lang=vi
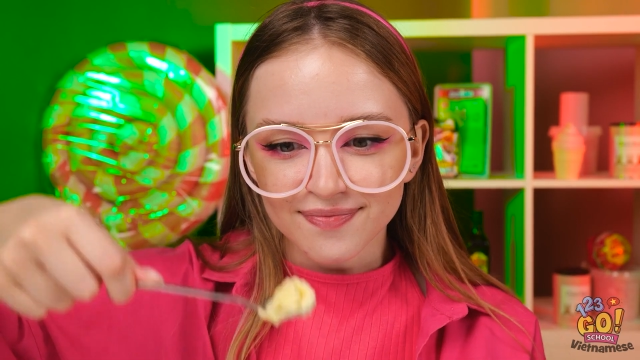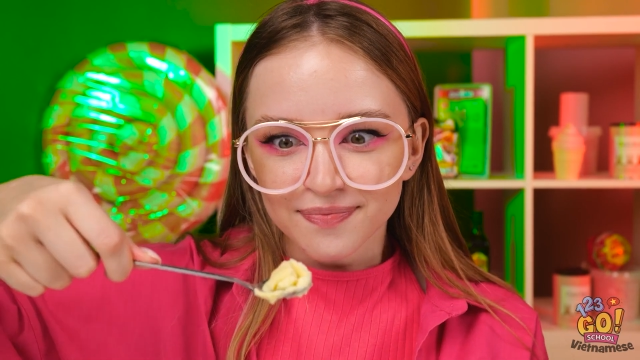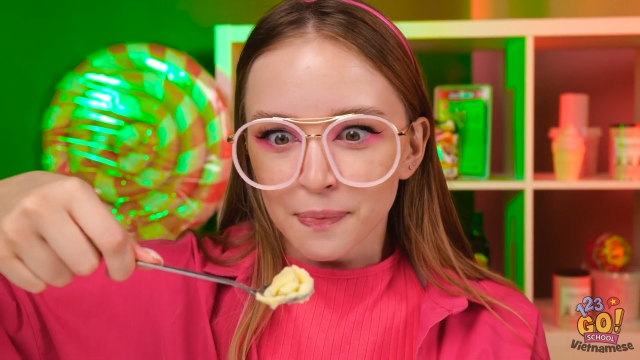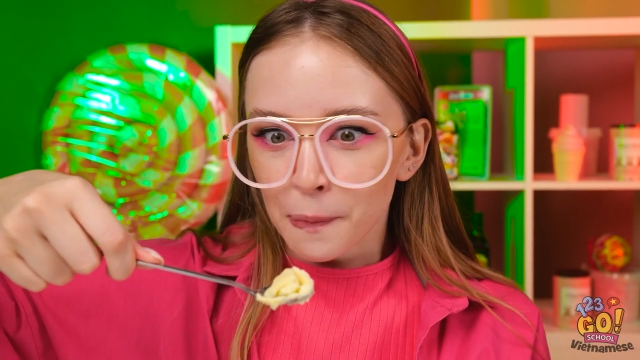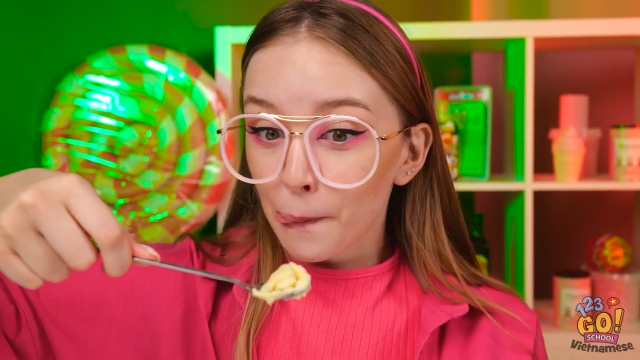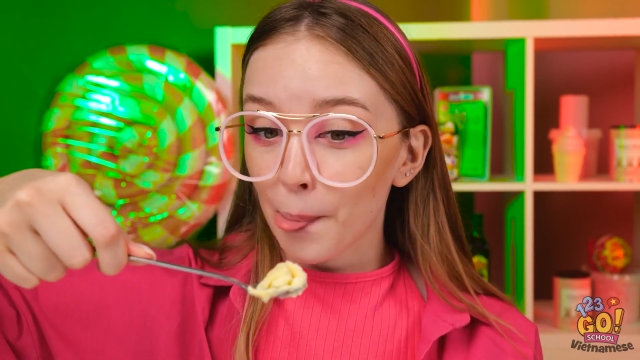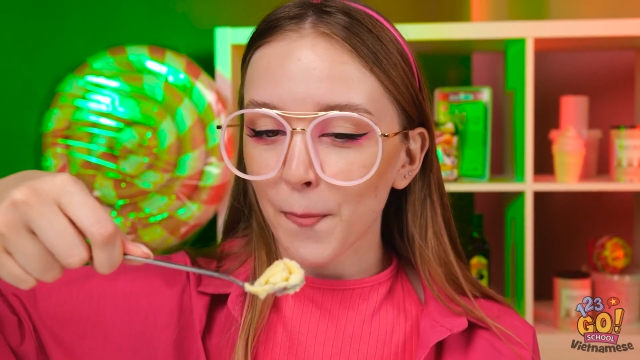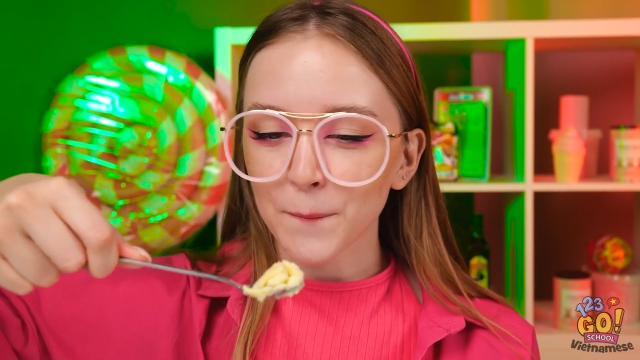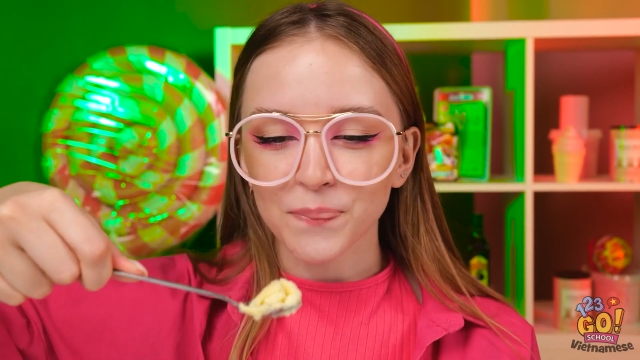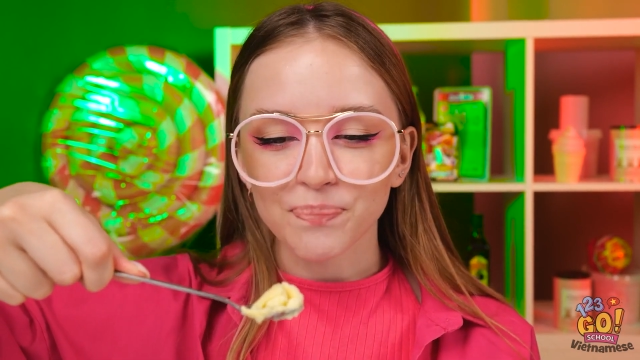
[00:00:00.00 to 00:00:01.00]

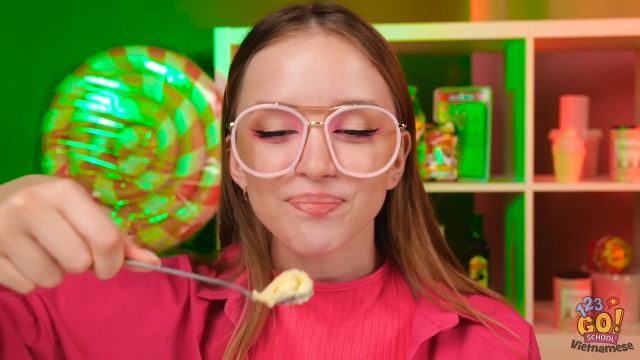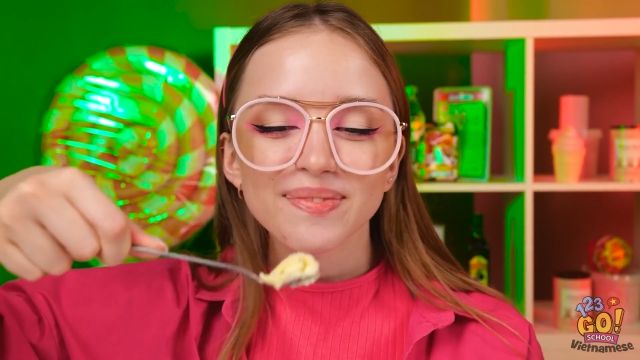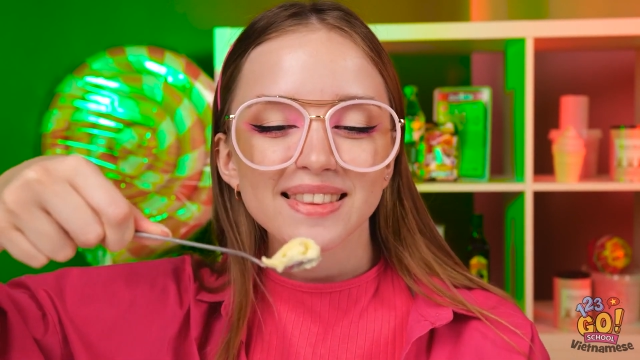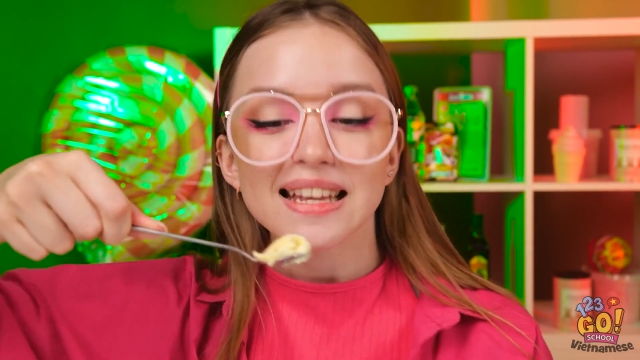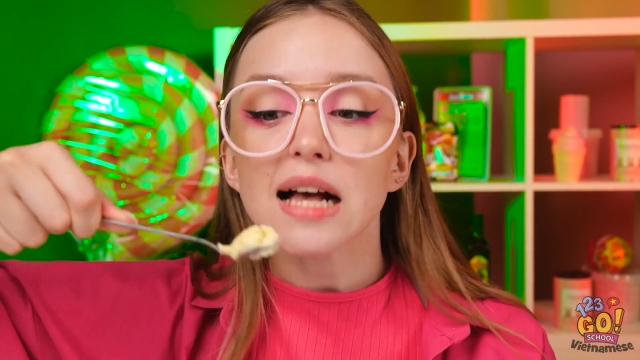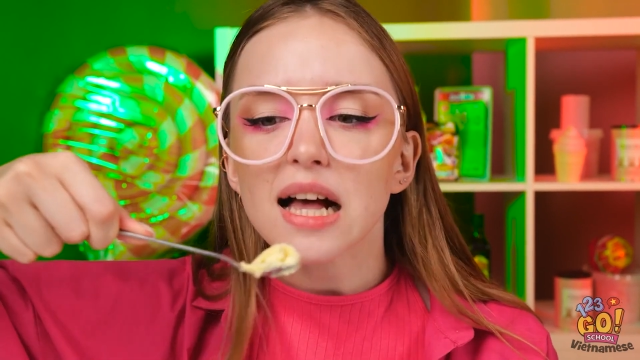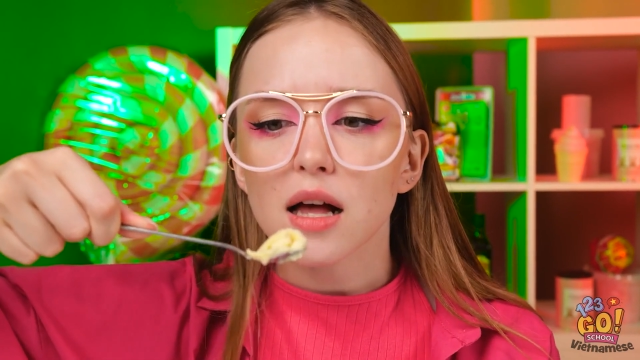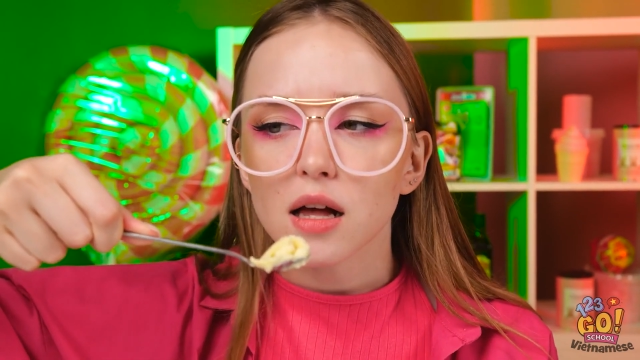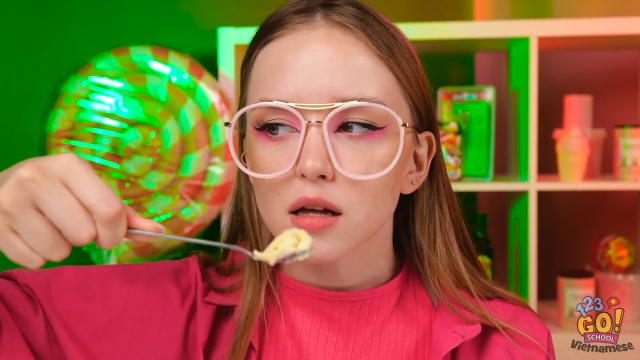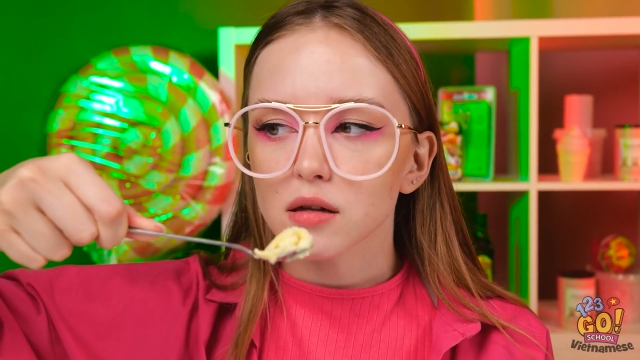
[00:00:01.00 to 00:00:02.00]
uhm.
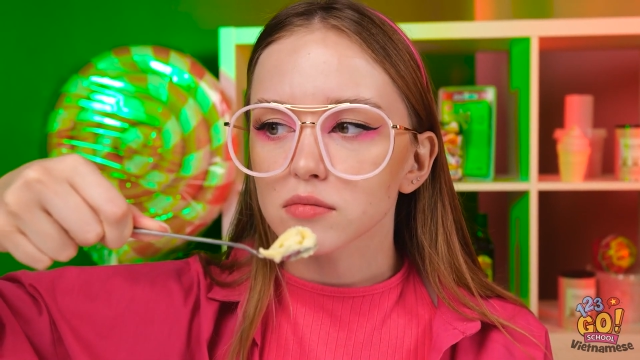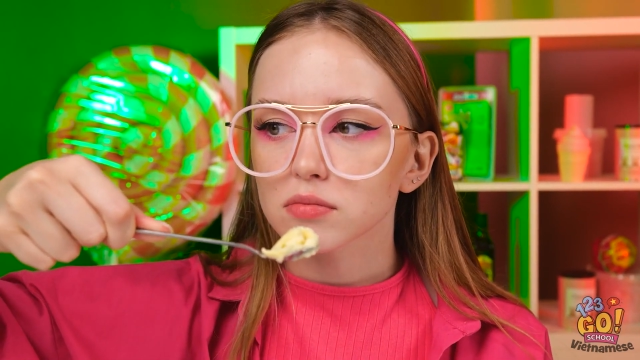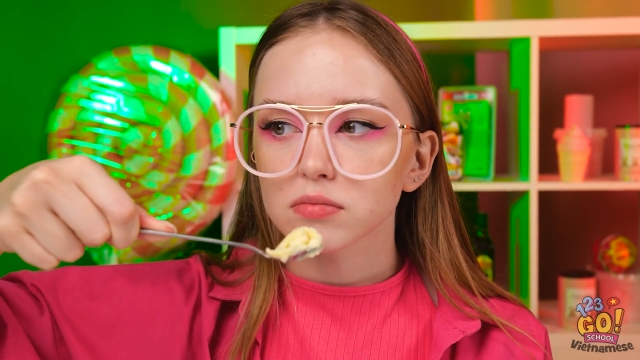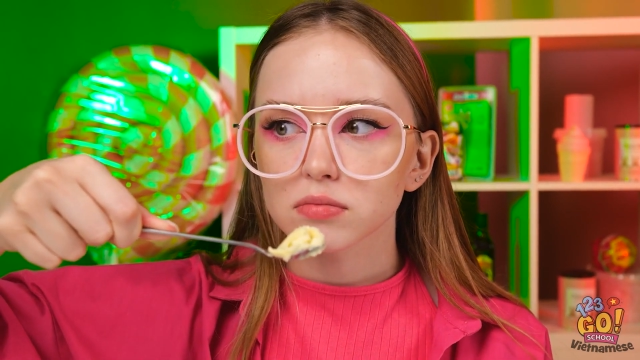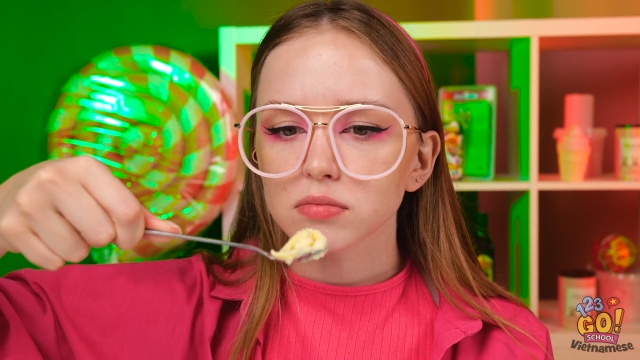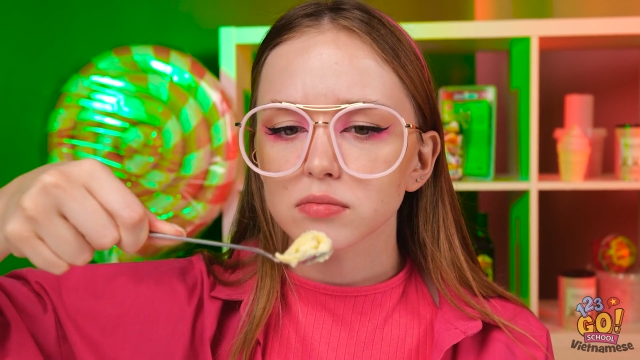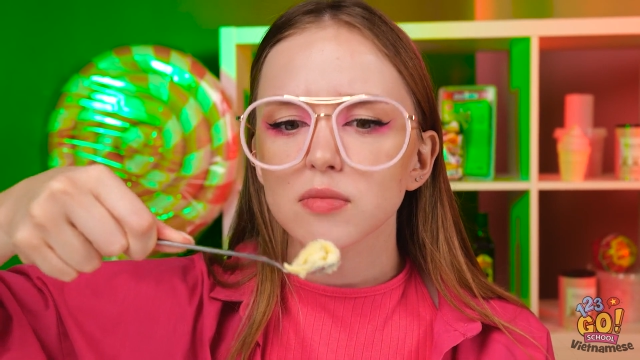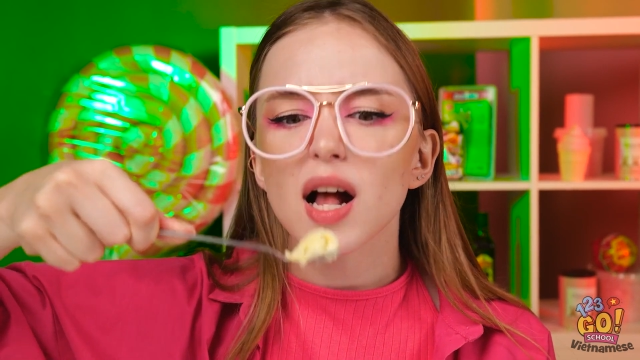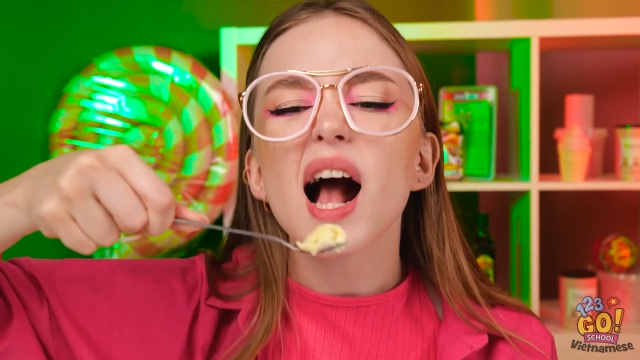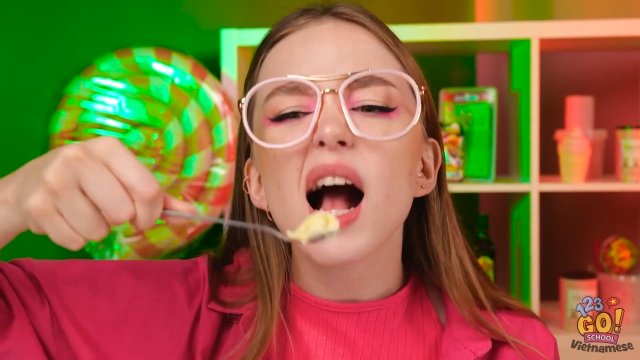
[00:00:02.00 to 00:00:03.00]
Hả?
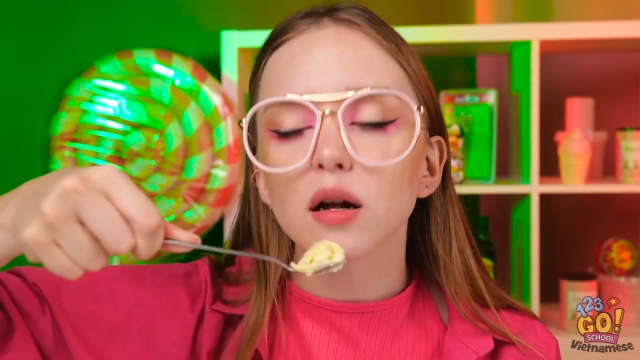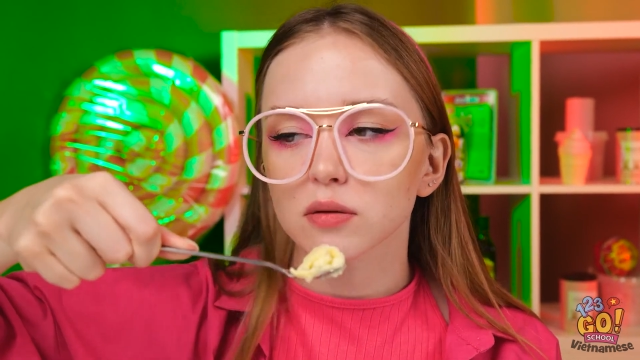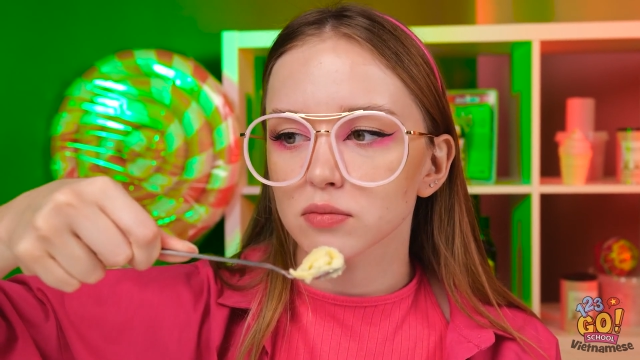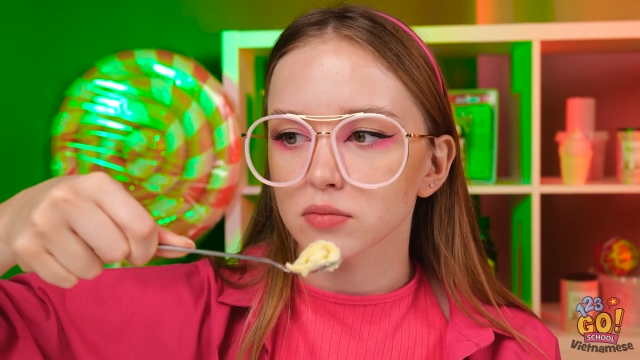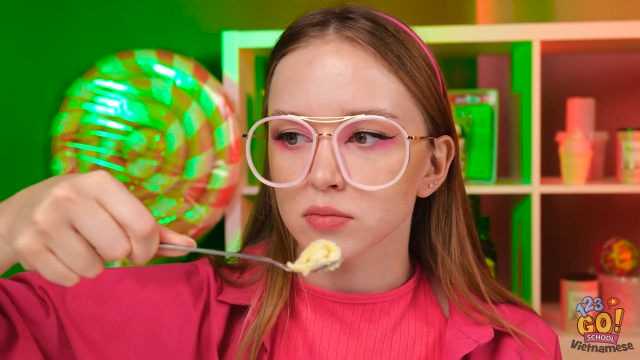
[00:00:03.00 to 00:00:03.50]
Vào miệng đi bà.